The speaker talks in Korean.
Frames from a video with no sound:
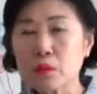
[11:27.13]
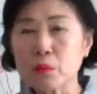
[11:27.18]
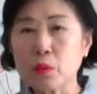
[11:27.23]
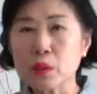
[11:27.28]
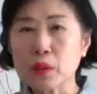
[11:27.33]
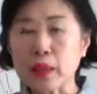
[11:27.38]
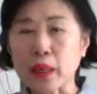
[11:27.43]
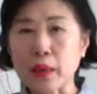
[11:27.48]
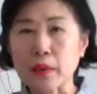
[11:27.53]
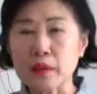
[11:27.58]

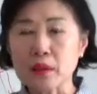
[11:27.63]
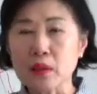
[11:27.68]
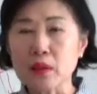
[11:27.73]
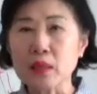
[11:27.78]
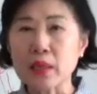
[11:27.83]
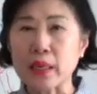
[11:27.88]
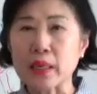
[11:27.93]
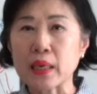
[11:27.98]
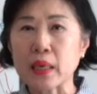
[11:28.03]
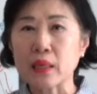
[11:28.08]
뭐 제가
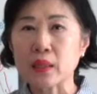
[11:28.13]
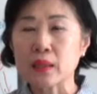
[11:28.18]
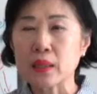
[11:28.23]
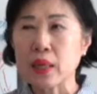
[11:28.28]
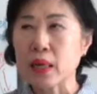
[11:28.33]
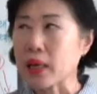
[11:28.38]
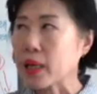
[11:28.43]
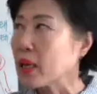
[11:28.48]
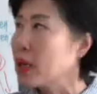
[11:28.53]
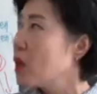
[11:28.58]
늘
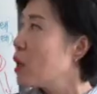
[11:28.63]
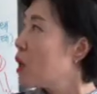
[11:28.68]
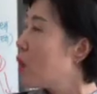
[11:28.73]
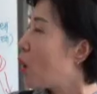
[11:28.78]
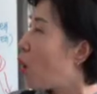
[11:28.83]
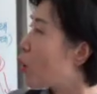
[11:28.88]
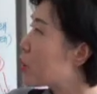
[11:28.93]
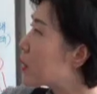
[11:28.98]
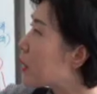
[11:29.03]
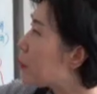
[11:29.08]
얘기하는데
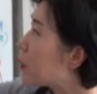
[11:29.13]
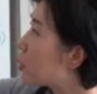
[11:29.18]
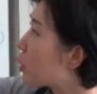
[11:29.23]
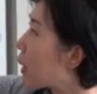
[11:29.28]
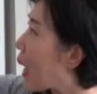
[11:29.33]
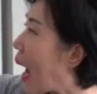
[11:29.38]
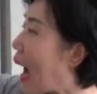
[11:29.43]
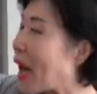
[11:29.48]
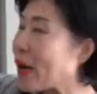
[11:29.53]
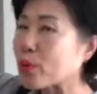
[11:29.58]
어차피
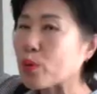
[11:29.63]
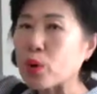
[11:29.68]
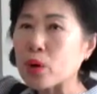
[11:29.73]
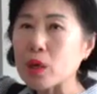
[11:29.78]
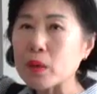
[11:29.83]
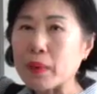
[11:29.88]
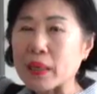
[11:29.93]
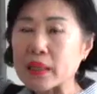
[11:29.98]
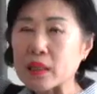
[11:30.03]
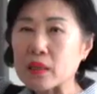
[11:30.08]
제가
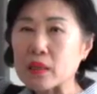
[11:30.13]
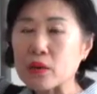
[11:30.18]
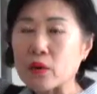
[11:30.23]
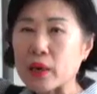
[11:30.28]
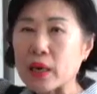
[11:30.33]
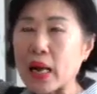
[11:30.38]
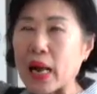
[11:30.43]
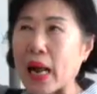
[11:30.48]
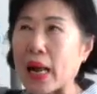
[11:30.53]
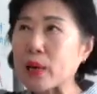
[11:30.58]
알코올을 만드는
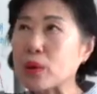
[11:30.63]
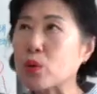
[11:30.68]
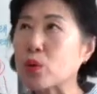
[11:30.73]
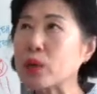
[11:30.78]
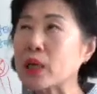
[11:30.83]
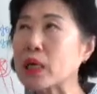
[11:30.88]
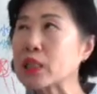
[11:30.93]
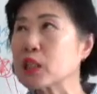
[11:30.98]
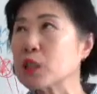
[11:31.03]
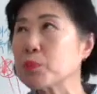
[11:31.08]
거라
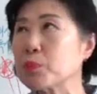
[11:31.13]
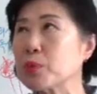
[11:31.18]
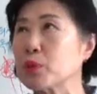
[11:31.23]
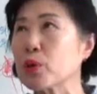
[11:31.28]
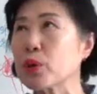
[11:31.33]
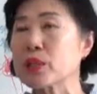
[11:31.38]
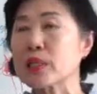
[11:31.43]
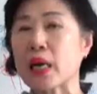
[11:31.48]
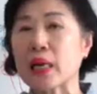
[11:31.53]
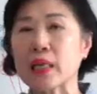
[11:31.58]
알코올이 한
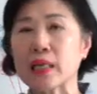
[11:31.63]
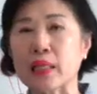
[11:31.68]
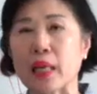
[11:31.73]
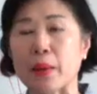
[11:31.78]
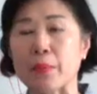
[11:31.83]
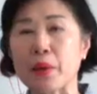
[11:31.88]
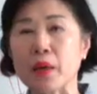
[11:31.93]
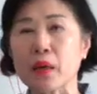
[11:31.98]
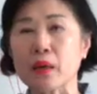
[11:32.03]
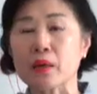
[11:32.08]
10% 이상이
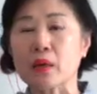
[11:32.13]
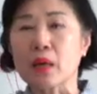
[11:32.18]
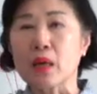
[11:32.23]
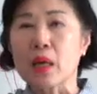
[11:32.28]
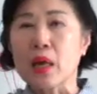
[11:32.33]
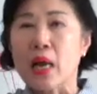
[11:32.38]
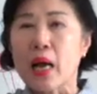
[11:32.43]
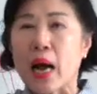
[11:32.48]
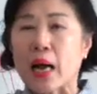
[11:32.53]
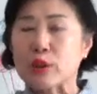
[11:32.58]
되면
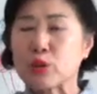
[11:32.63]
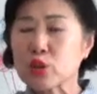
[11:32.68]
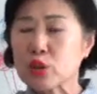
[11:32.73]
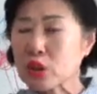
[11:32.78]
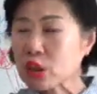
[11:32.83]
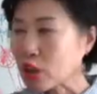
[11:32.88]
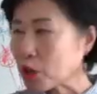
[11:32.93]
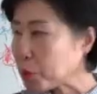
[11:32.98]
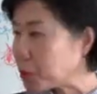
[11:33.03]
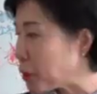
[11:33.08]
아주
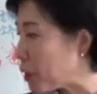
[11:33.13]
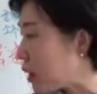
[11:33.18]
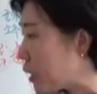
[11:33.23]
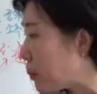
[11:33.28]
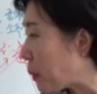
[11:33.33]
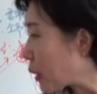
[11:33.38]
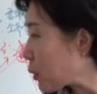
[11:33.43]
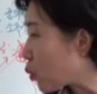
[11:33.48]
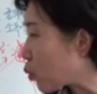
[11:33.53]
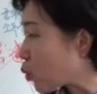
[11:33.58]
특별히
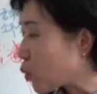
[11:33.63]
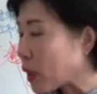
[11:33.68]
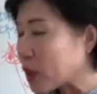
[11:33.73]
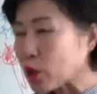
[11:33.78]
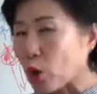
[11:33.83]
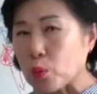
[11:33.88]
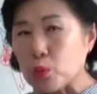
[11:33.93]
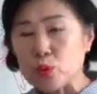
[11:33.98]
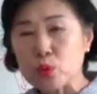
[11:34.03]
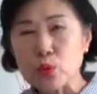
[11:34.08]
막 소독에
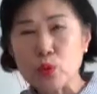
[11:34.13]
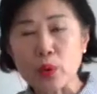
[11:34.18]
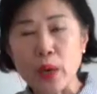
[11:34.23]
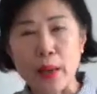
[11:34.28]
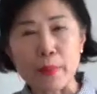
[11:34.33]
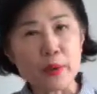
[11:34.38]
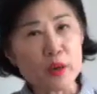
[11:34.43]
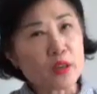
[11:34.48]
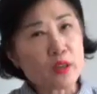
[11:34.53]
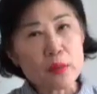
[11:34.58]
너무
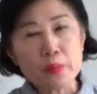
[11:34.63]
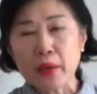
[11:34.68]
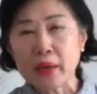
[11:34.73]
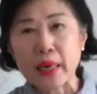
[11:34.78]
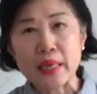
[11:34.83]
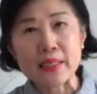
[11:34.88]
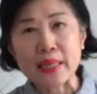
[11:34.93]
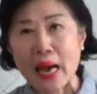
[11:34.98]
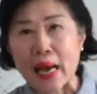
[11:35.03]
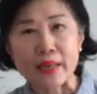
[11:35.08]

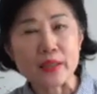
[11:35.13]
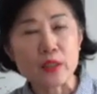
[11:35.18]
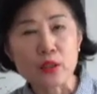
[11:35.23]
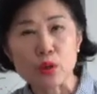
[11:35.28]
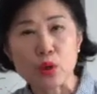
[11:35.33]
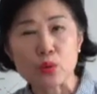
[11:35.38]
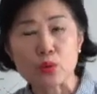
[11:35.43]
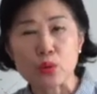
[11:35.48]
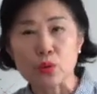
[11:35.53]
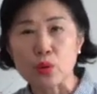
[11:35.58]
애명글면하지
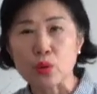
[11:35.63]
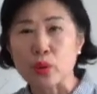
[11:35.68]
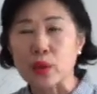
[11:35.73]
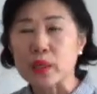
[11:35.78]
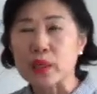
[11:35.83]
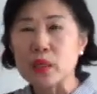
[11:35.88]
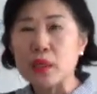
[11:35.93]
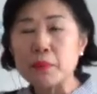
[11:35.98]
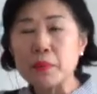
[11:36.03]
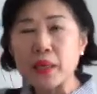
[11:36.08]

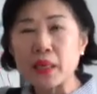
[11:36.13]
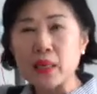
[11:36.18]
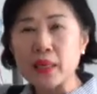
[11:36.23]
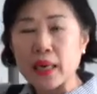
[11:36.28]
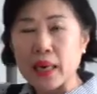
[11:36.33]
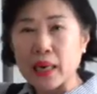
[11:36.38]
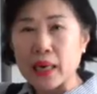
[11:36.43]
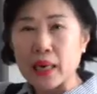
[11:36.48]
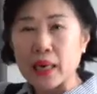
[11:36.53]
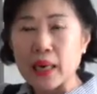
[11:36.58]
않으셔도 이미
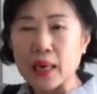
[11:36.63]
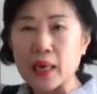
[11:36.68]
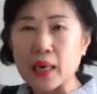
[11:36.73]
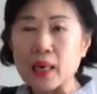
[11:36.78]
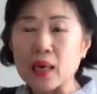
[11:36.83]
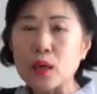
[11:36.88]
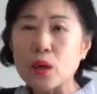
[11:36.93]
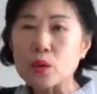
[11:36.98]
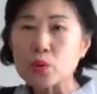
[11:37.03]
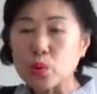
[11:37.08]
얘가
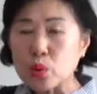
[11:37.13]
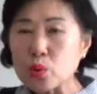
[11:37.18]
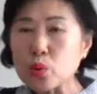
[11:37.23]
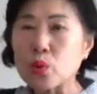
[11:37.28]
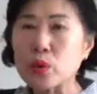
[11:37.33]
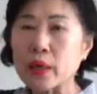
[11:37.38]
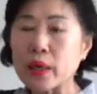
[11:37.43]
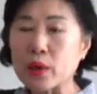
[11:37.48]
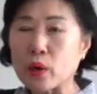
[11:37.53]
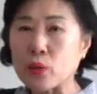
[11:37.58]

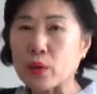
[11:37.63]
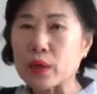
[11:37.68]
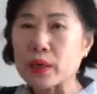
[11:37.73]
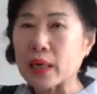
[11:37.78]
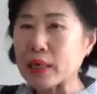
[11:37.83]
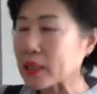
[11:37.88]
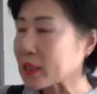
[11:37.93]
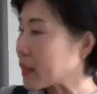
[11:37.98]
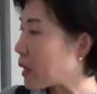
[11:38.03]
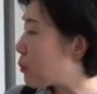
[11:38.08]
소독의 역할을
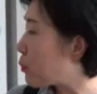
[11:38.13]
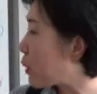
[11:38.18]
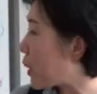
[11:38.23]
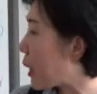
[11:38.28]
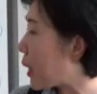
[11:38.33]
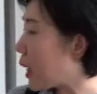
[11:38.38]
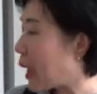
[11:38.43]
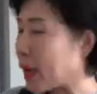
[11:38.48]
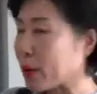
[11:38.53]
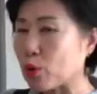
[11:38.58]
하기
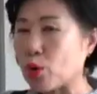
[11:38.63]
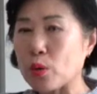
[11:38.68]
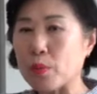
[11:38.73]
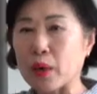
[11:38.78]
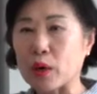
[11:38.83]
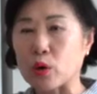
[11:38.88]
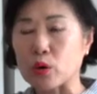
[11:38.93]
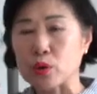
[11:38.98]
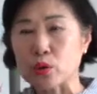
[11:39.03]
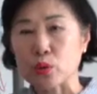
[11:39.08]
때문에
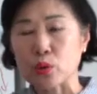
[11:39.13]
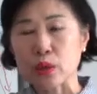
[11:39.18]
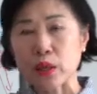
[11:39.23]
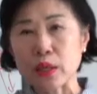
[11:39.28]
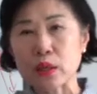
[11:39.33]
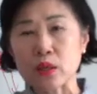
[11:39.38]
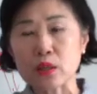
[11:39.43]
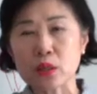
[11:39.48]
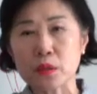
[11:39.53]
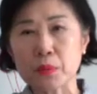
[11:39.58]
알코올만 어느 정도
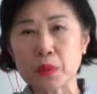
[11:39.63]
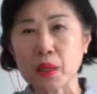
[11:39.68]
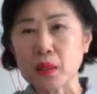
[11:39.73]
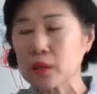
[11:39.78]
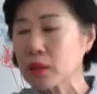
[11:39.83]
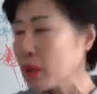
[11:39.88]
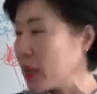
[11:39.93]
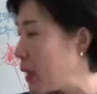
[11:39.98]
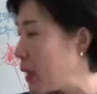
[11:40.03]
생겼으면